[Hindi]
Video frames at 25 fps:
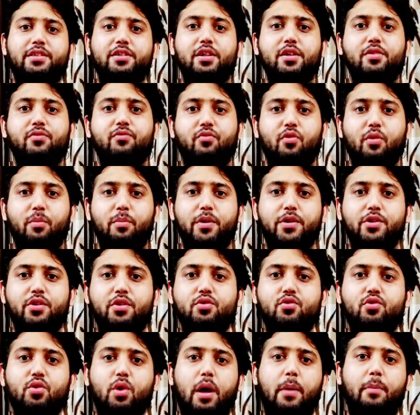ऐसी
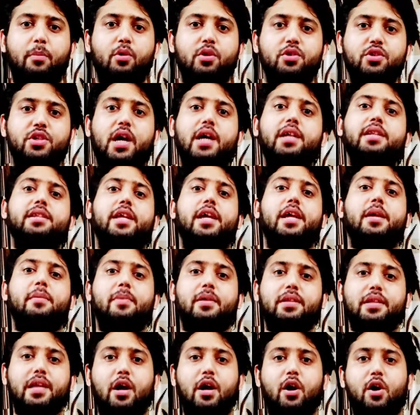इन्फॉर्मेशन जो आपको शायद नहीं
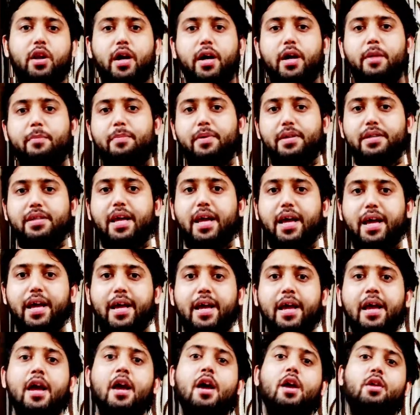पता है और अगर पता है
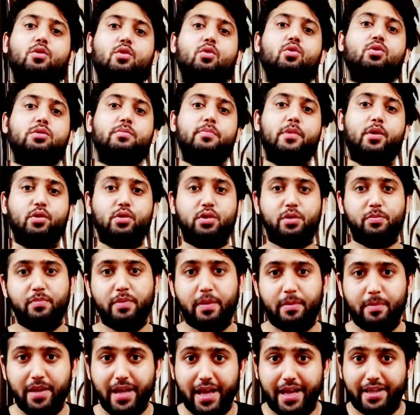तो उसमें कुछ
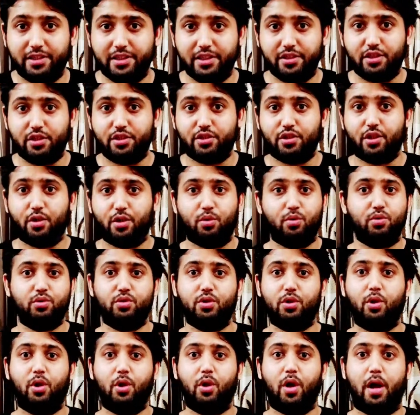मे बी ऐसी चीज़ें हों
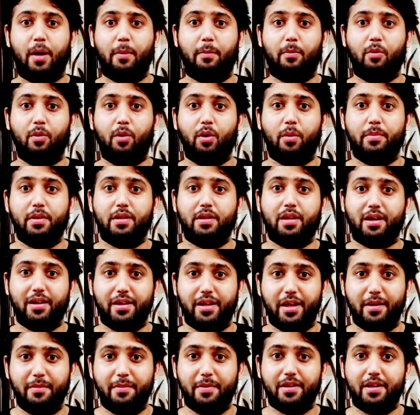जो आपको अभी तक
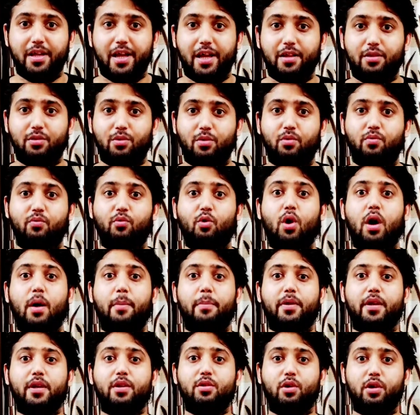नहीं पता है तो वो
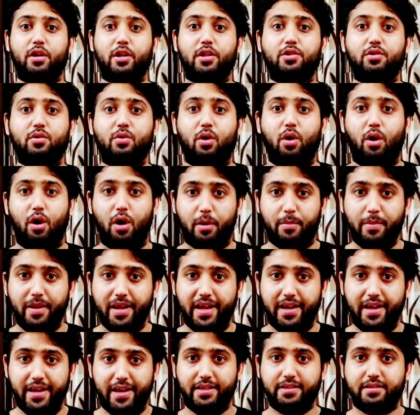आपकी नॉलेज को और भी
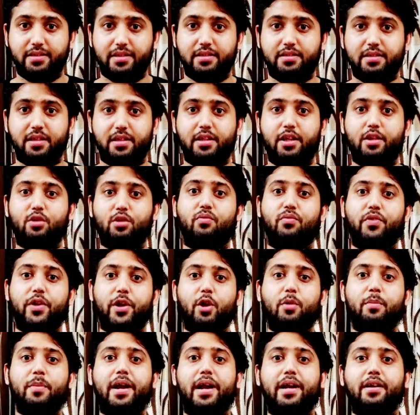एनहेंस कर सकती है तो
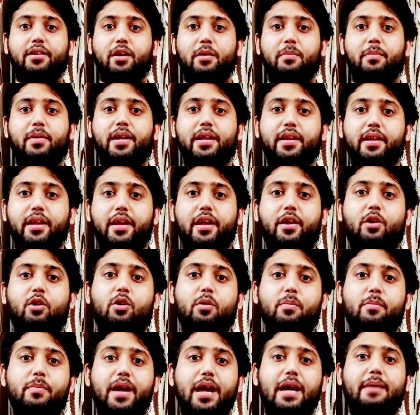वीडियो में एंड तक बने रही
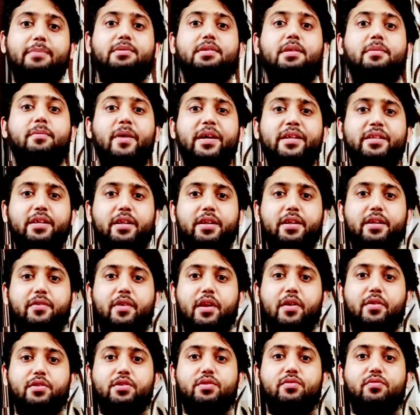क्योंकि मैं आपसे बात करने
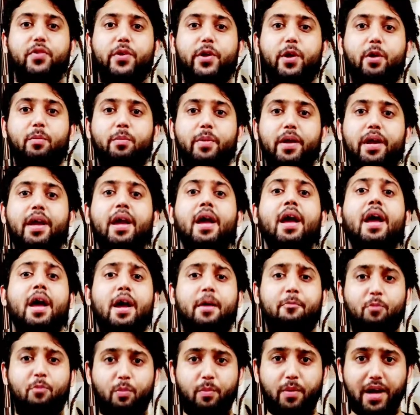वाला हूँ इस वीडियो में
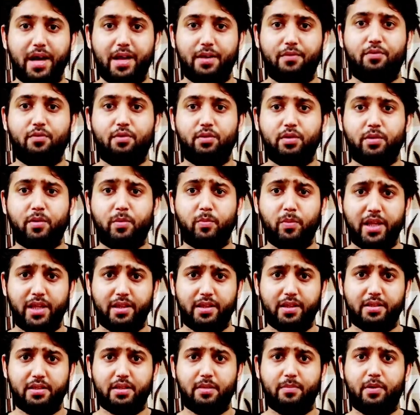मोबाइल फ़ोन
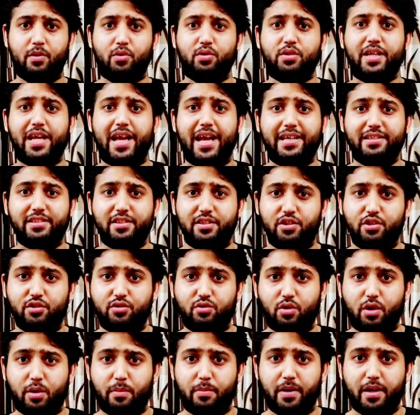लेते समय कुछ ऐसी
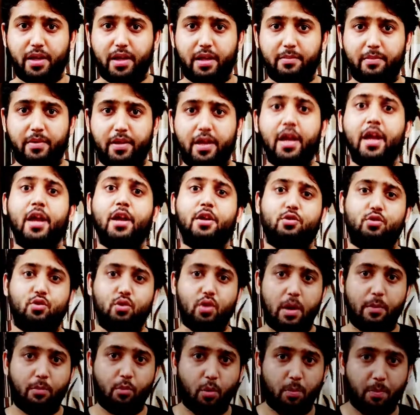चीज़ों के बारे में
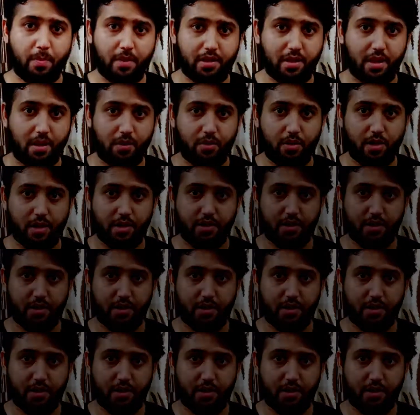जो आपको पता होना